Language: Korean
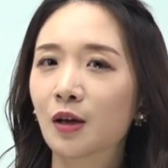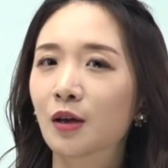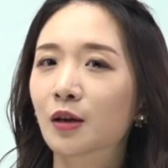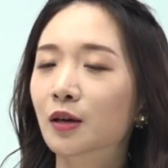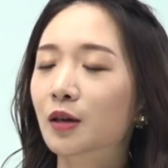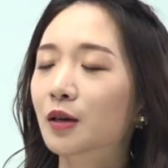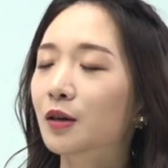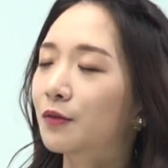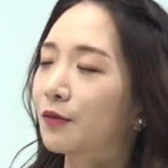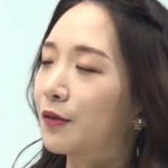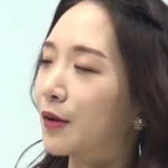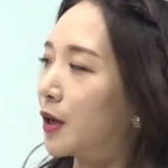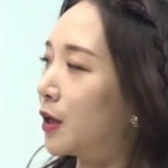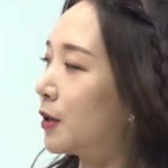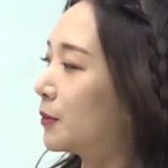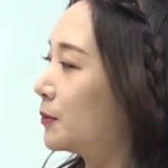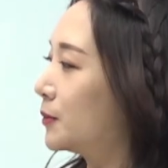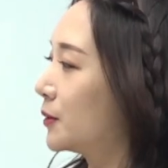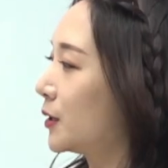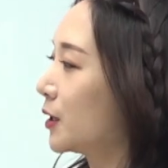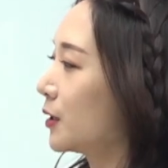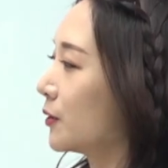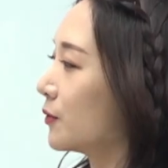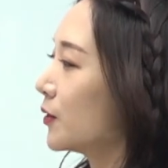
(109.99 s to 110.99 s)
그
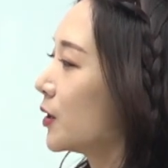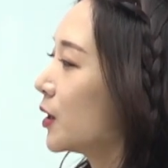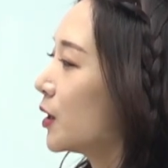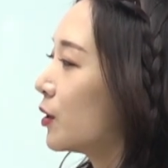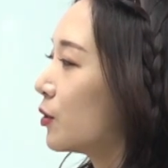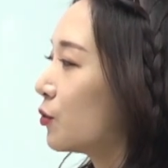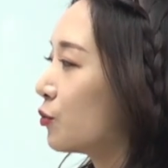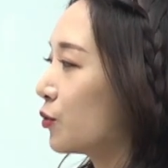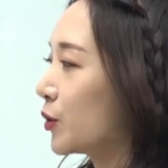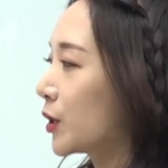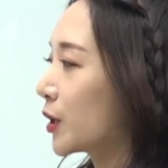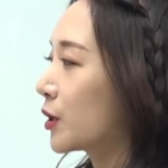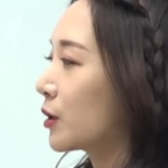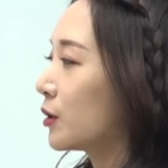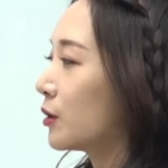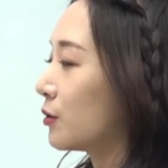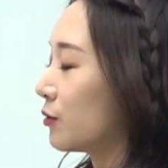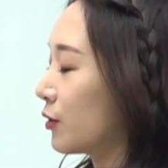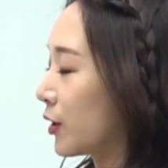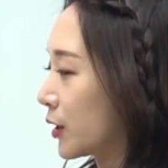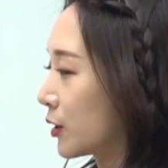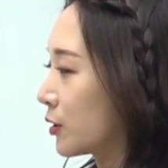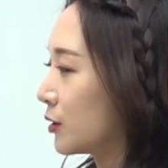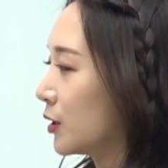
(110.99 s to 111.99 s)
밸브는
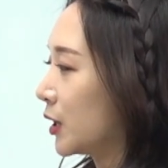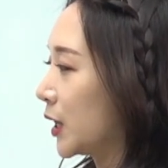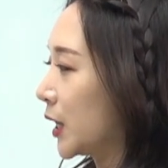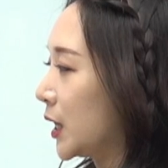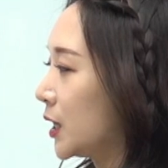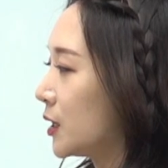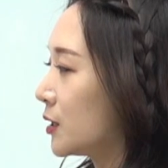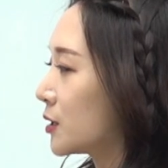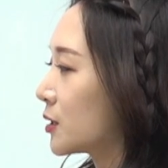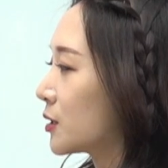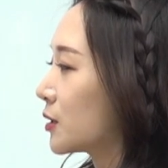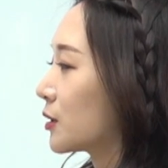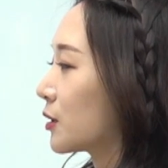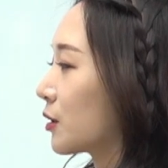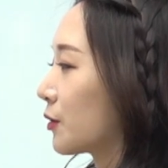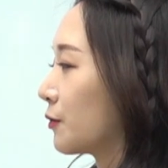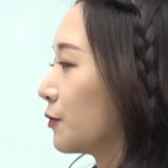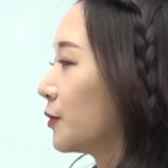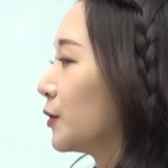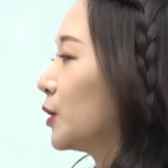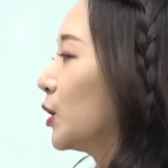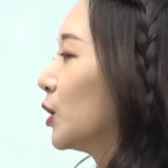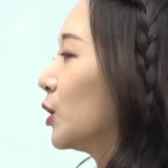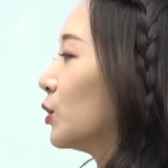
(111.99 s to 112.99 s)
regulate the
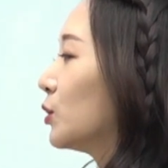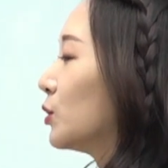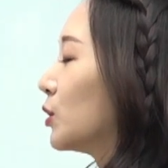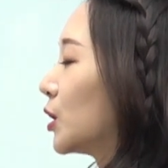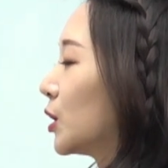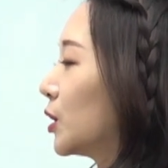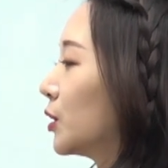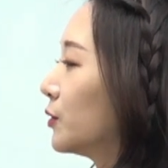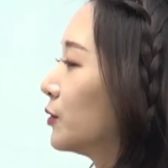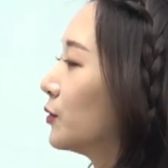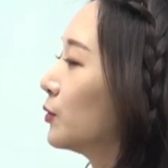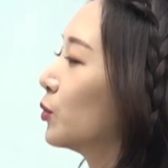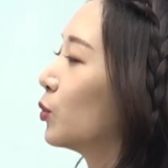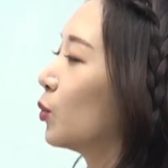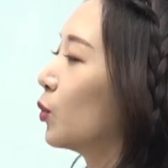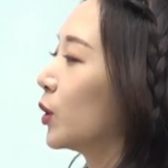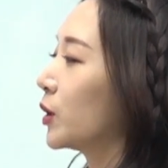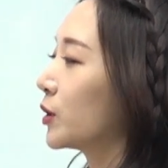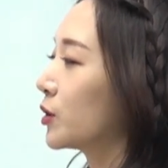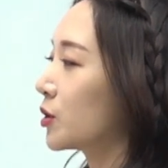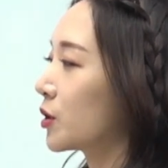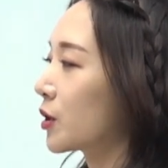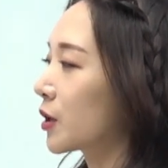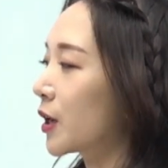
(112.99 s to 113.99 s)
flow of
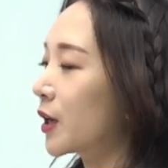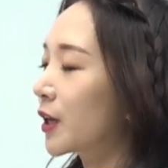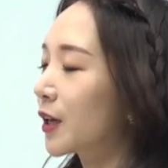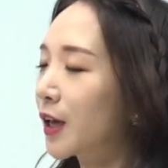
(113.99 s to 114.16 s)
water,